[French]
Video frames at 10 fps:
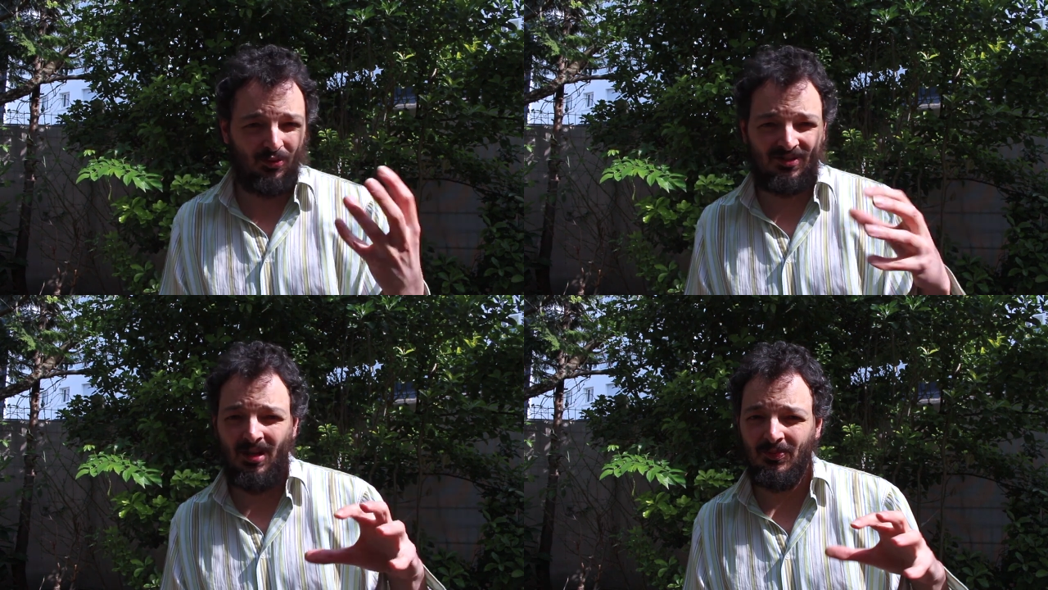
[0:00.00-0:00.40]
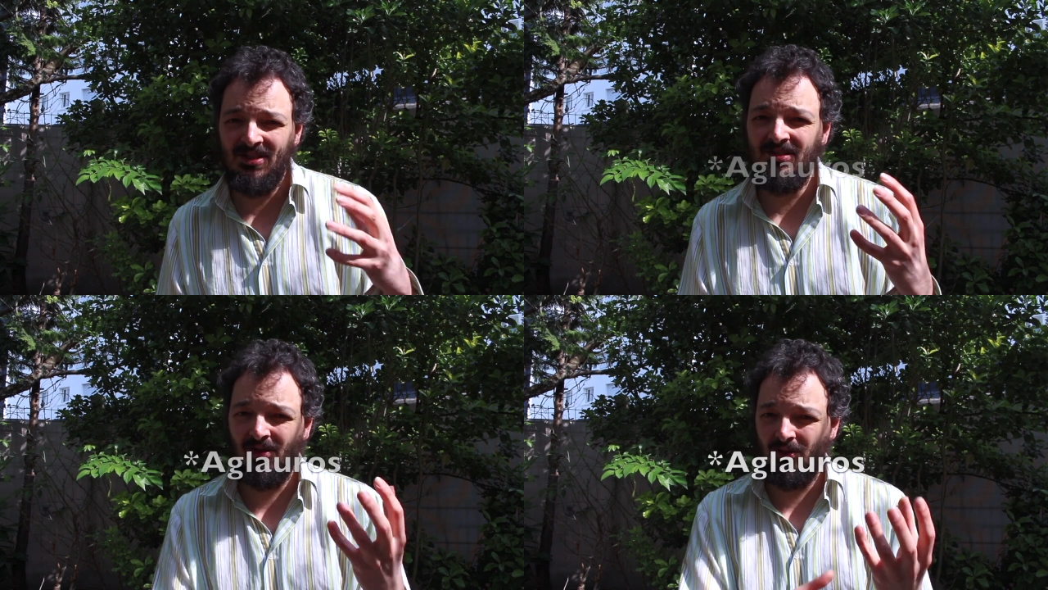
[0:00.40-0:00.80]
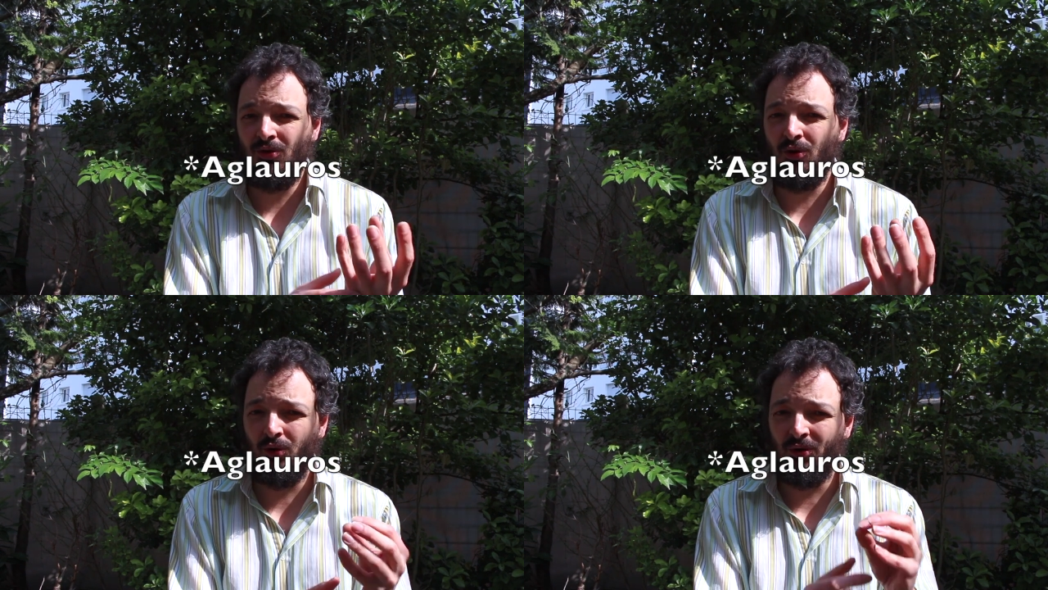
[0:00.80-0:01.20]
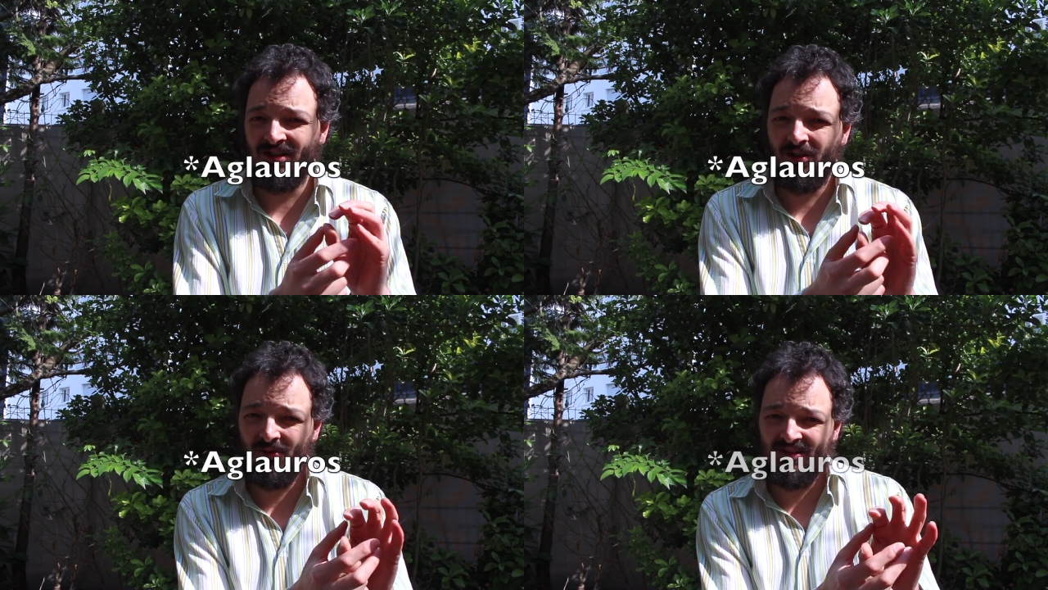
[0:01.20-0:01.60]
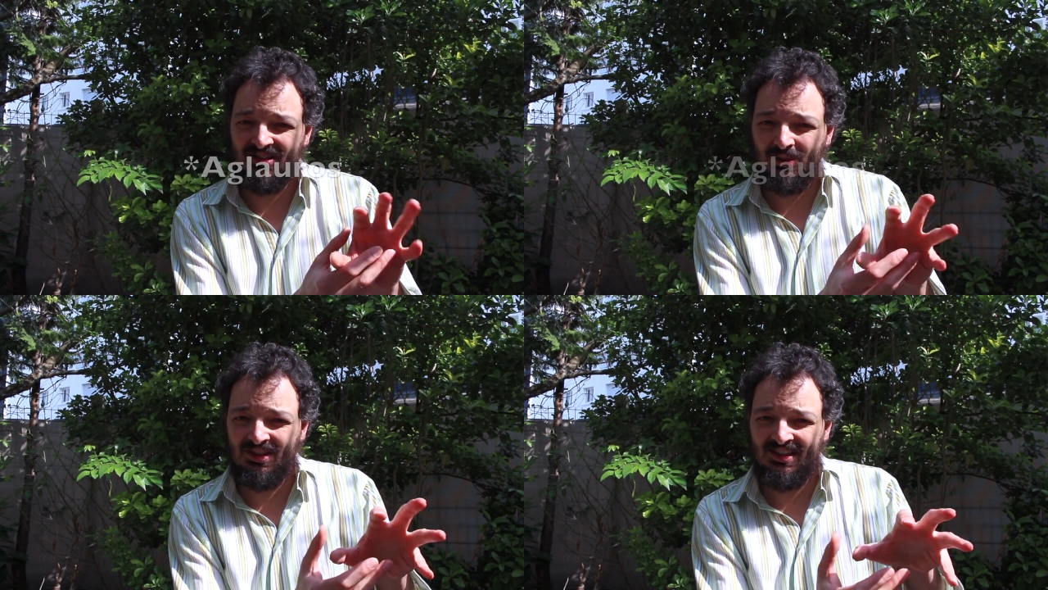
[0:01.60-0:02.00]
C'est un petit, euh, Glocoros, elle commence à
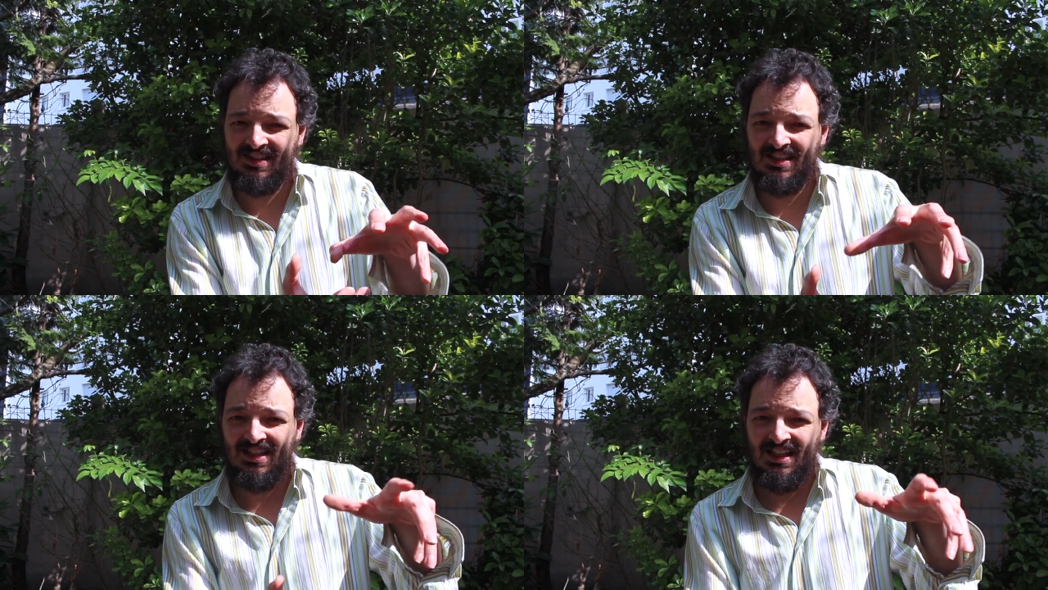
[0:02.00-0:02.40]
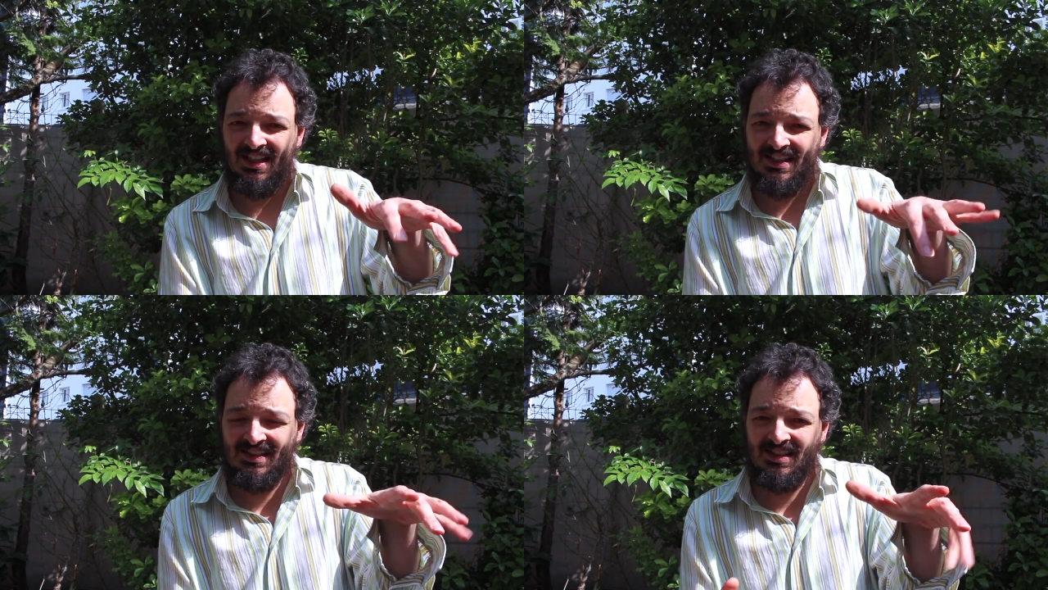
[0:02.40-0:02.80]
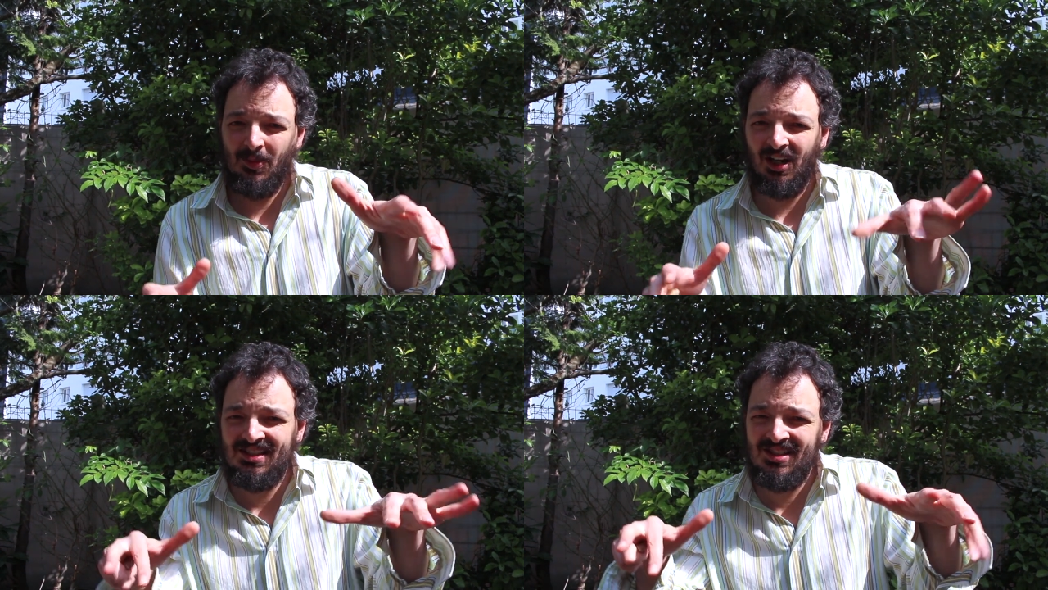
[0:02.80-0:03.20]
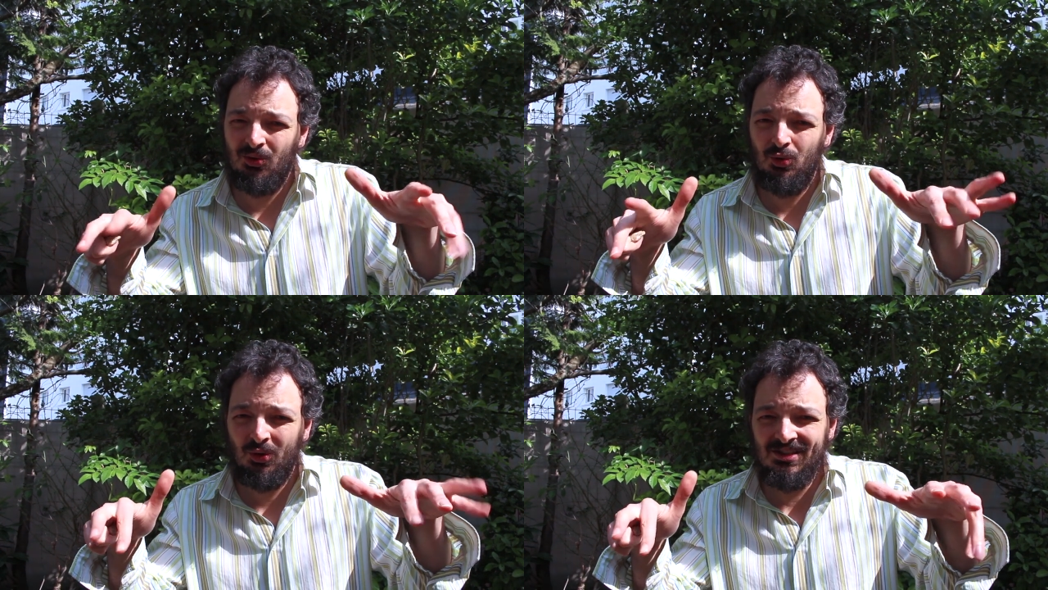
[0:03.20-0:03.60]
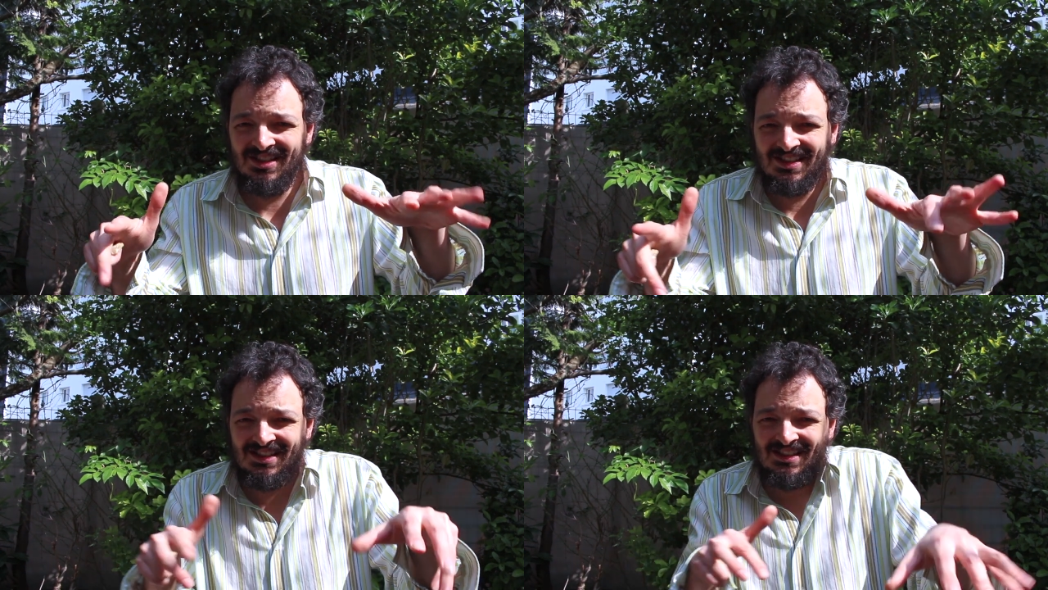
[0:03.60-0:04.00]
sentir ses, bras qui
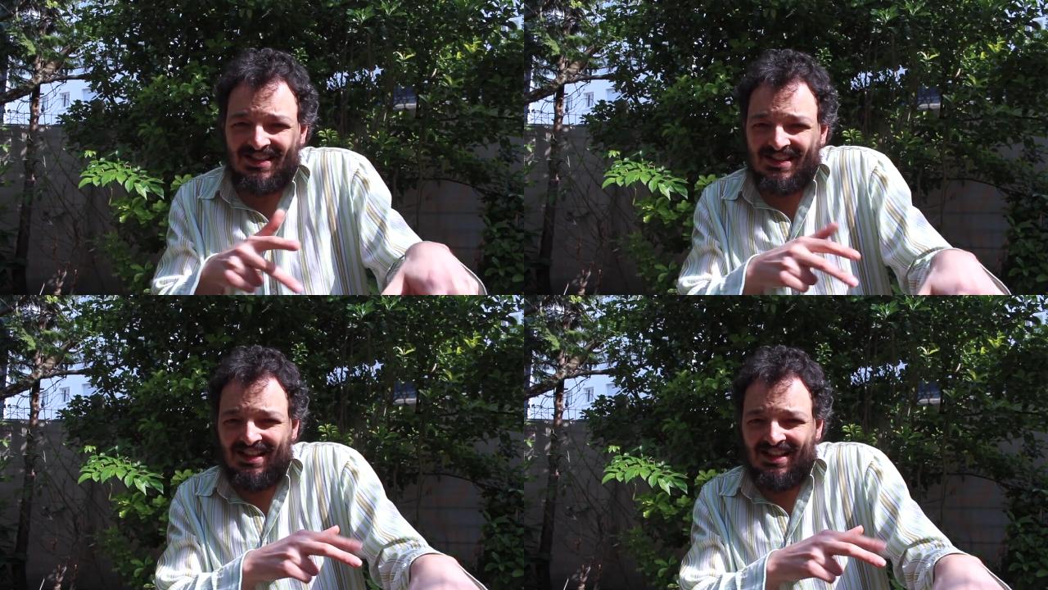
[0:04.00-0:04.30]
s'engourdissent.